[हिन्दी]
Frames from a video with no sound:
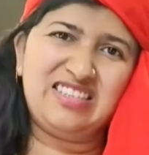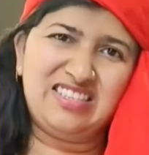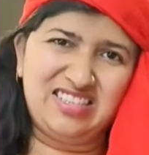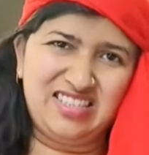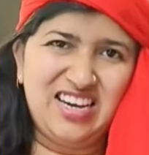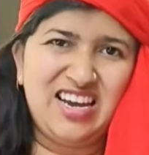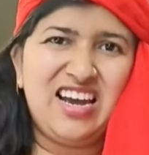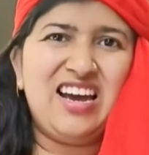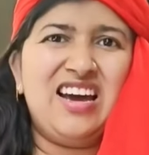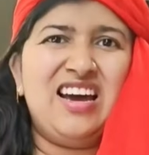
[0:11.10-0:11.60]

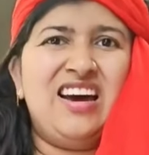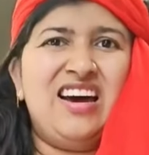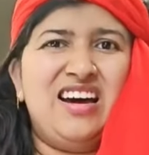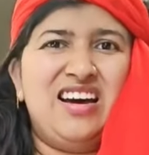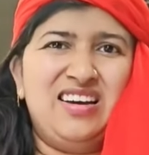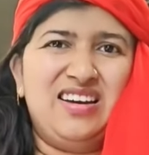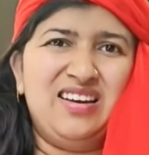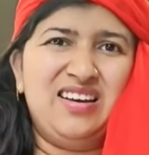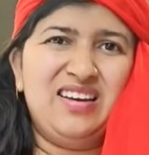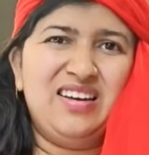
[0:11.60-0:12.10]
अच्छा
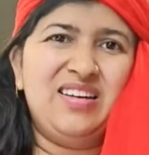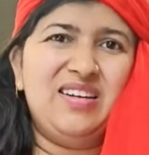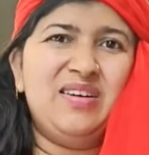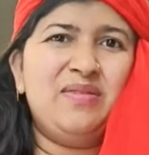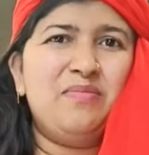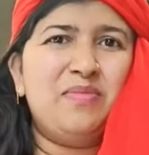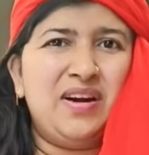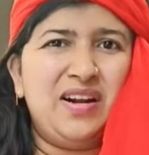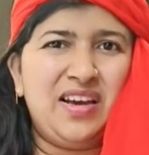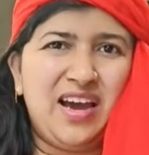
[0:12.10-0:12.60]
हाँ।
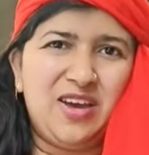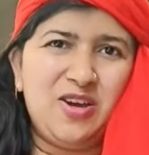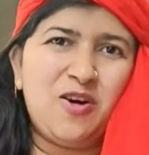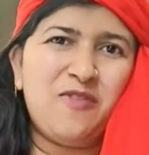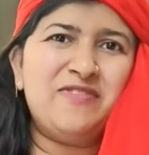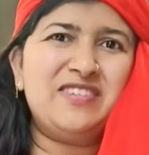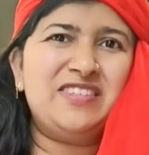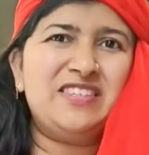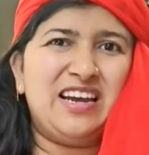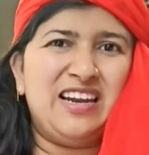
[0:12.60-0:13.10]
बड़े आए
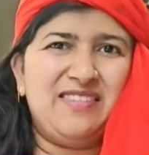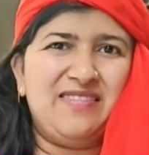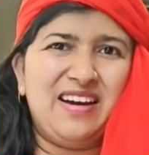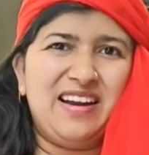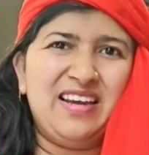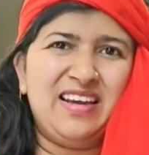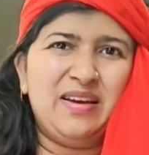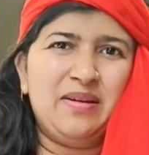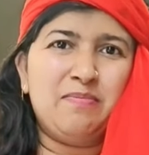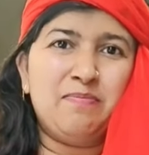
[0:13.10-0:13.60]
ऑफिस जाने
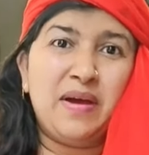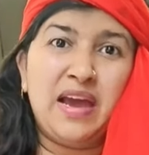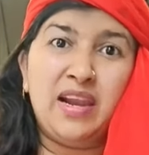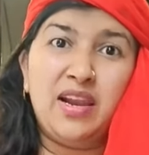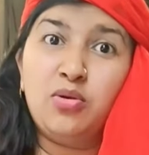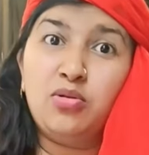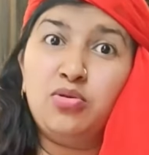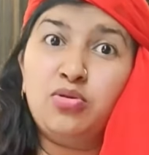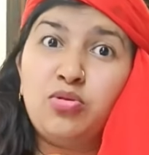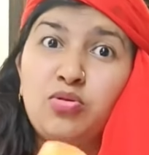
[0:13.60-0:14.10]
वाले
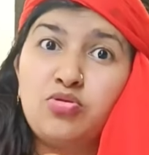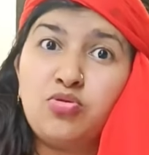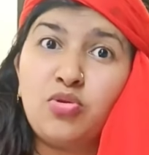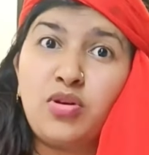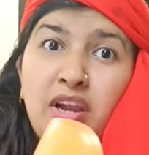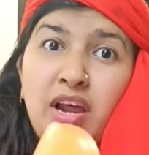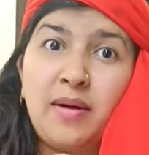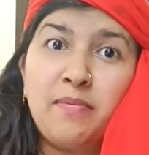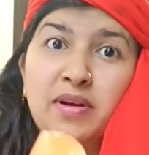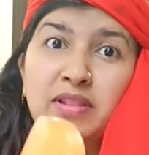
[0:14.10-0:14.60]
पहले उन दोस्तों
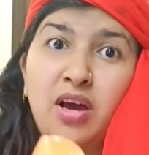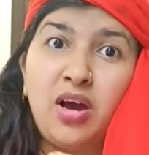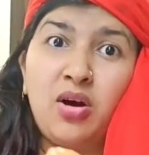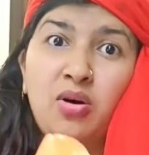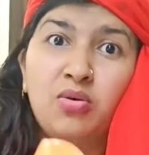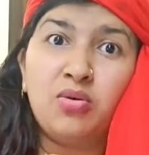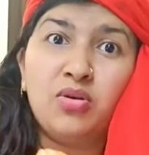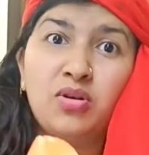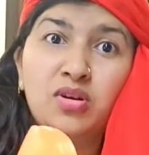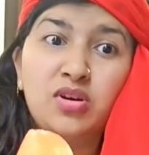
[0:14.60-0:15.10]
का नाम
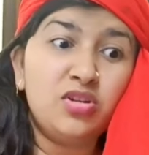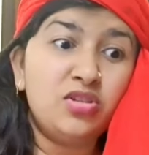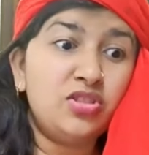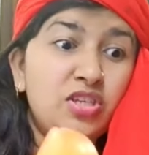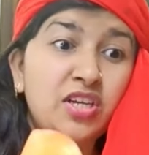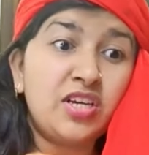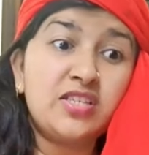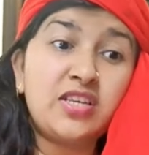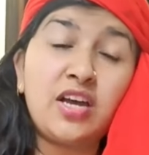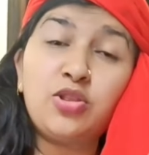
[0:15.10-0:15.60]
बताओ
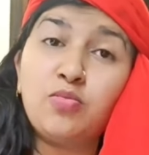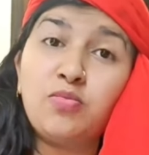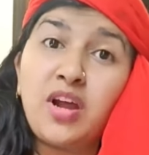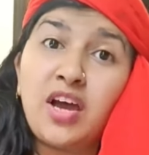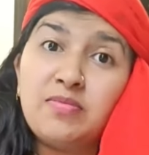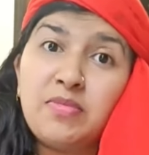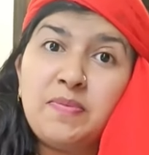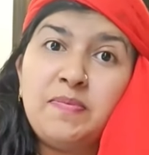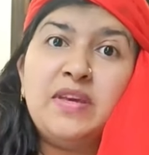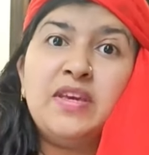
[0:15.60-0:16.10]
जिनके साथ तुम
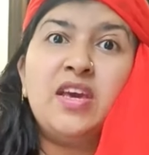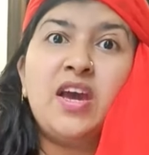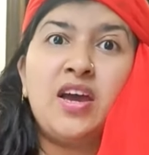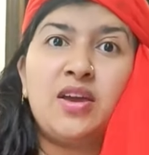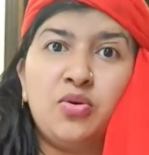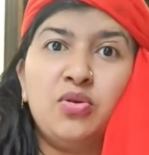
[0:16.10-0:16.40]
रात में पी के